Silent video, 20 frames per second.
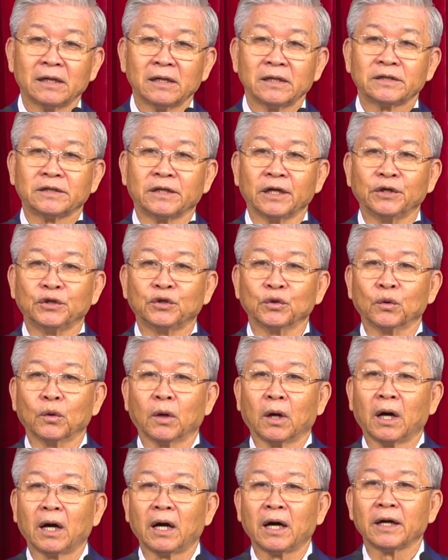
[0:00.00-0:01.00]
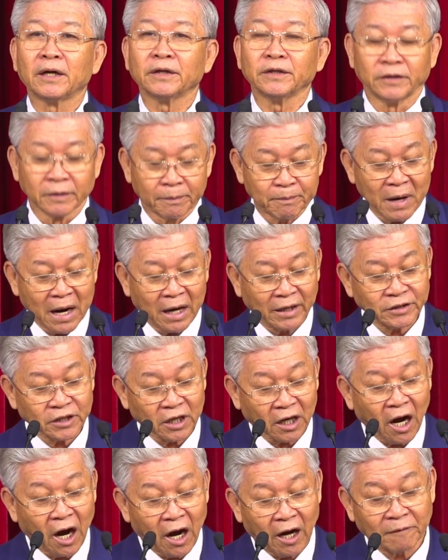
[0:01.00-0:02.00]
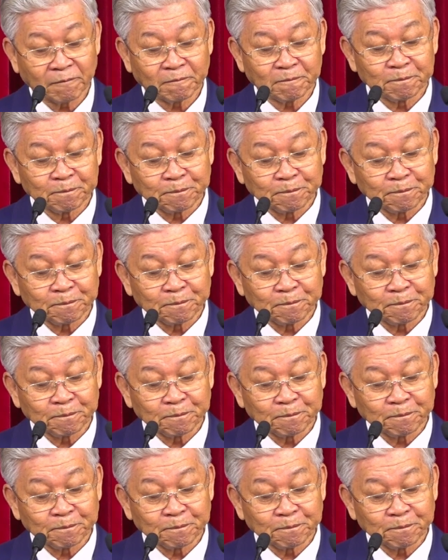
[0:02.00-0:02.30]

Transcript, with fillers: xin chúa giúp đỡ cho con